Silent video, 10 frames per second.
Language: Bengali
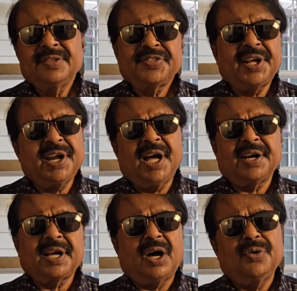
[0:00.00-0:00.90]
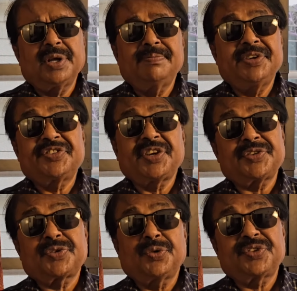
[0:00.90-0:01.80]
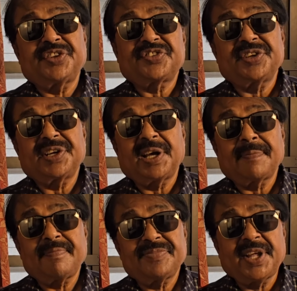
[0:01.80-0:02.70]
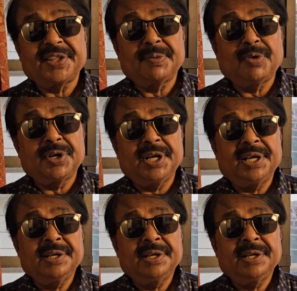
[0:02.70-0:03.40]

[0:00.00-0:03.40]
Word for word: তারা আর কাউকে বিশ্বাস করতেছে না তাদের মনে